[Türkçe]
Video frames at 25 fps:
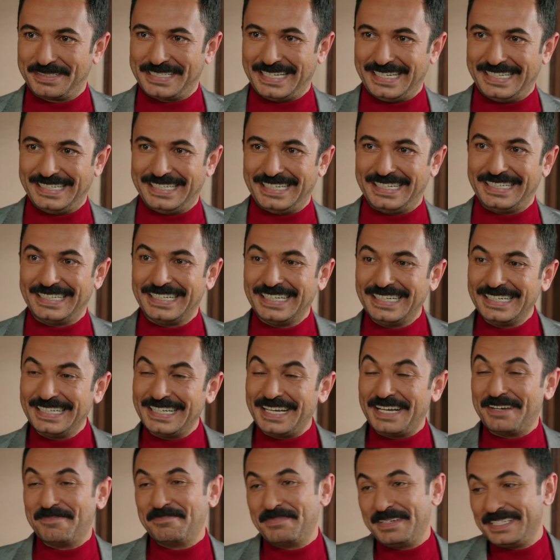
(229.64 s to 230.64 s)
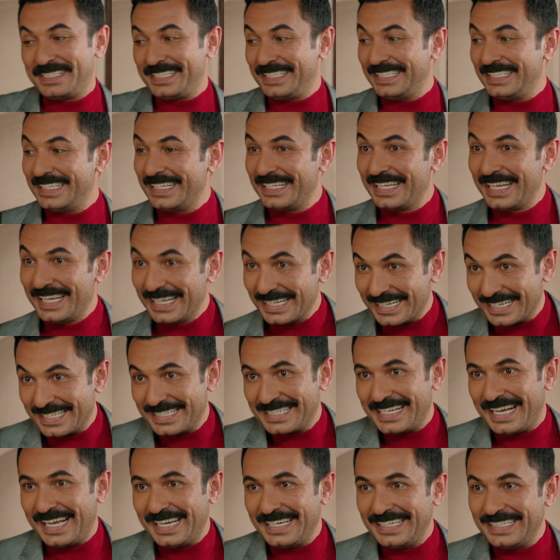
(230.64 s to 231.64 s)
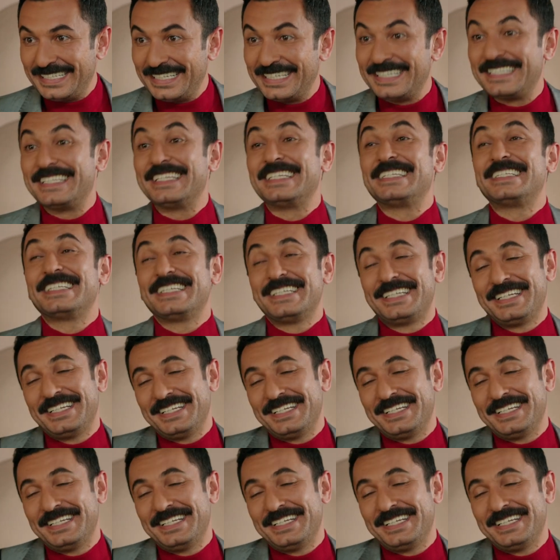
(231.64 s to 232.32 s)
sana. Ama şimdi kız hayır diyeceksin.